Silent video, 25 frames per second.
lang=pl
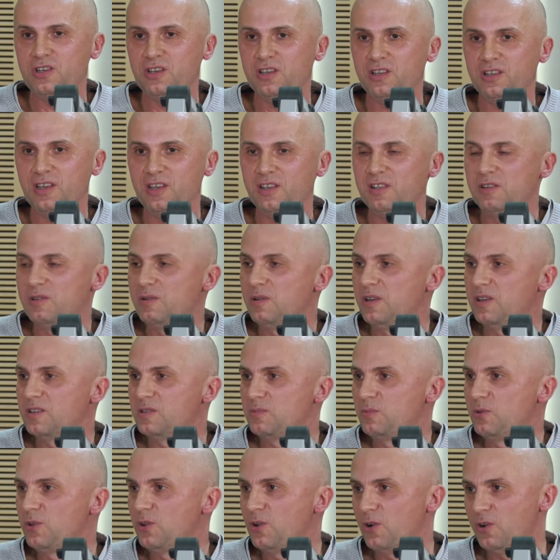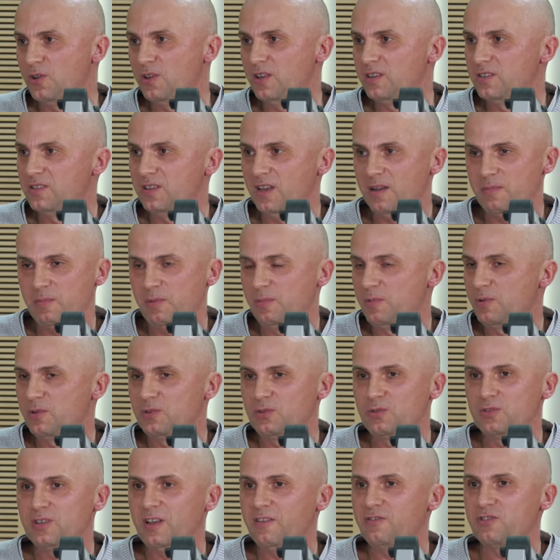kiedy jest mój koniec. Ja po
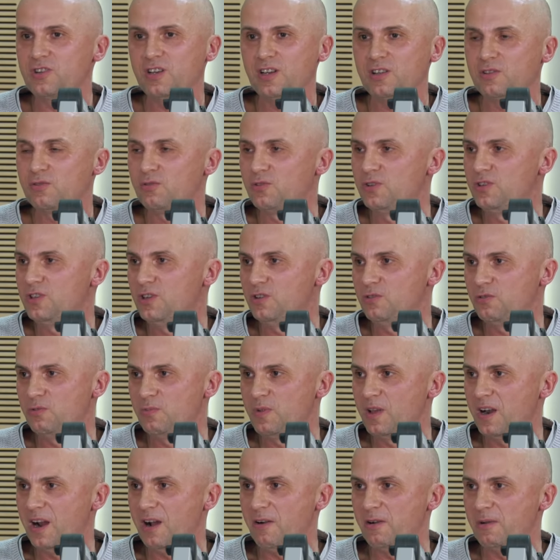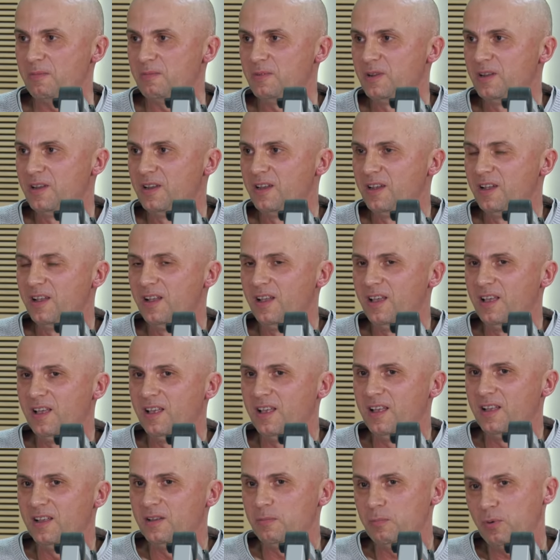prostu zawsze na drugi dzień umierałem. Mhm.
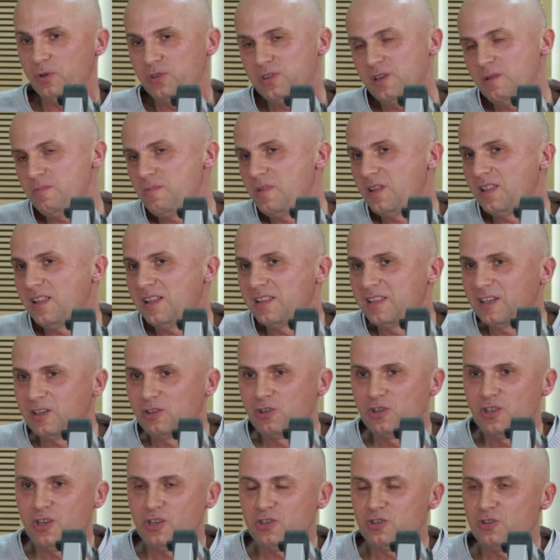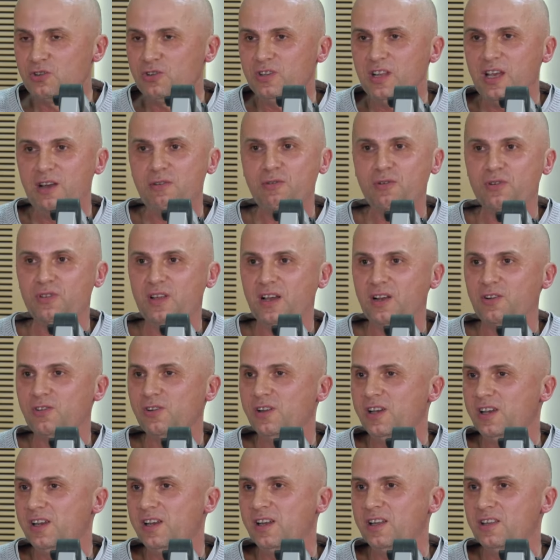Potem mnie dlatego nie ciągnęło na
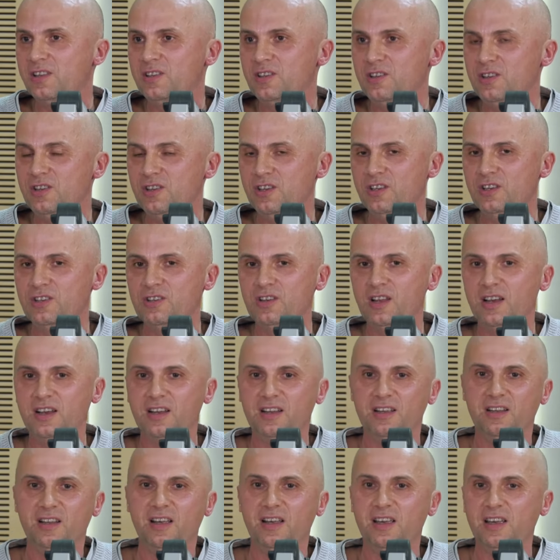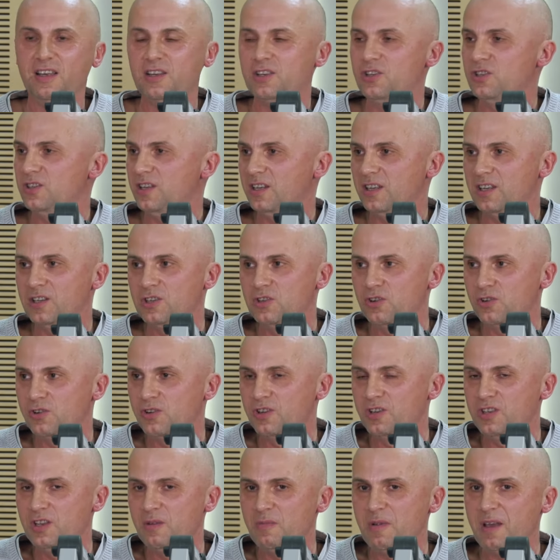kolejne dni, na, na jakieś takie
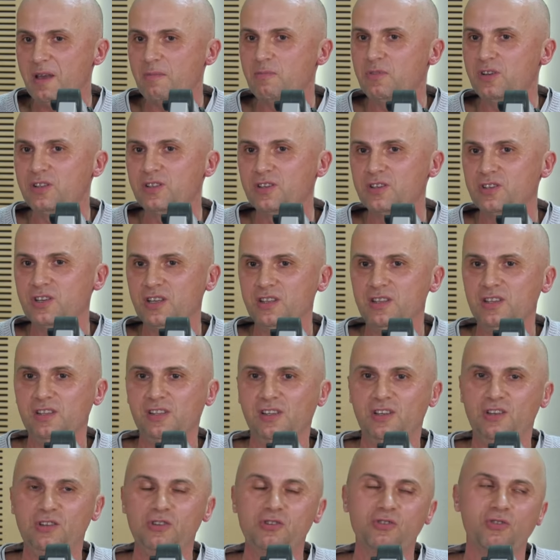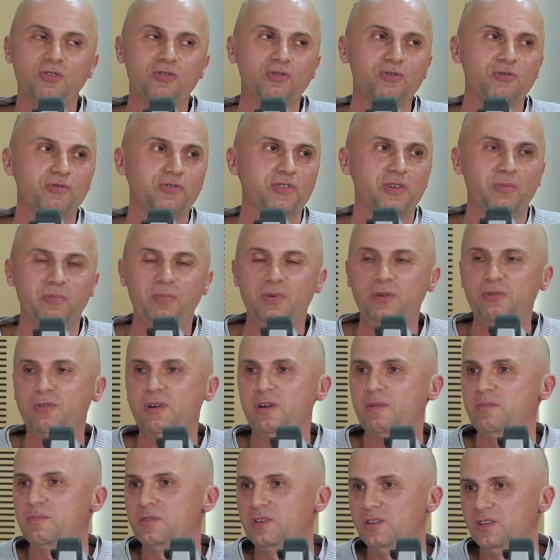ciągi. Nie miałem nigdy żadnych takich ciągów, że
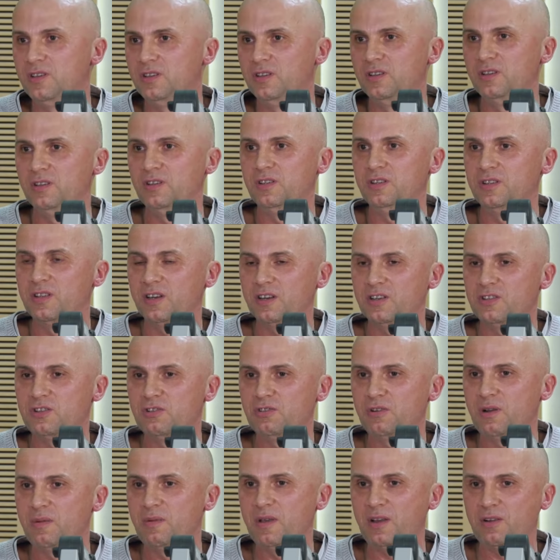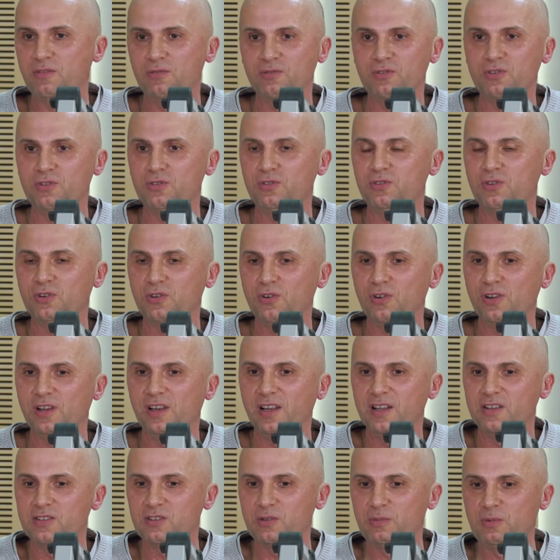piłem i, i traciłem jakąś kontrolę
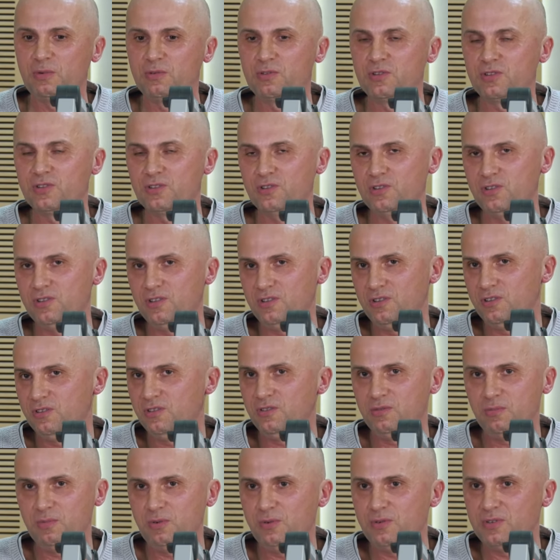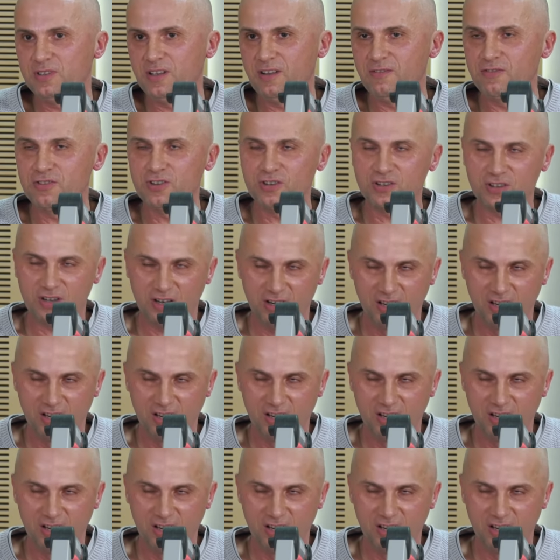nad sobą czy coś, tylko to było zawsze, że